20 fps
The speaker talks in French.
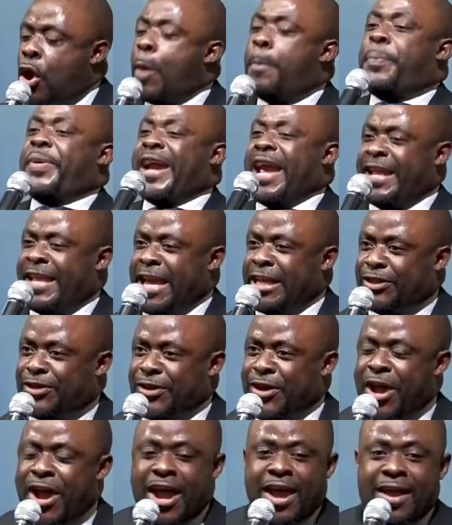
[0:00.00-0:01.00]
Auprès
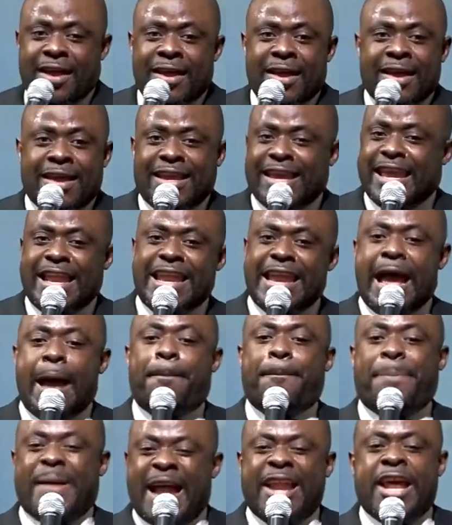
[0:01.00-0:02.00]
de Dieu, il
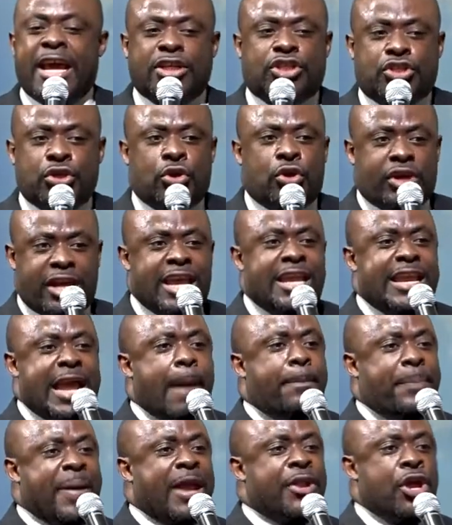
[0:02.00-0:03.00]
n'y a pas de jour,
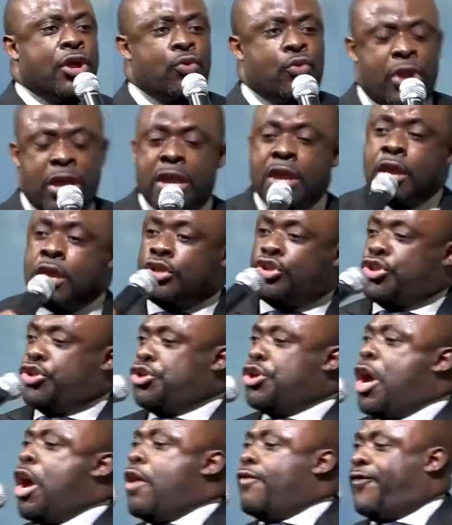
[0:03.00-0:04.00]
il n'y a pas de nuit.
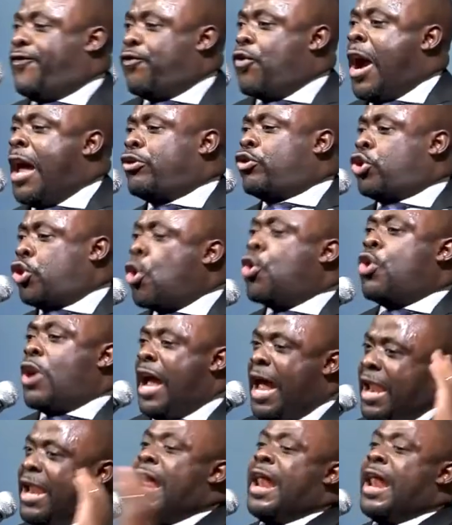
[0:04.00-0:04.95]
Dieu voit tout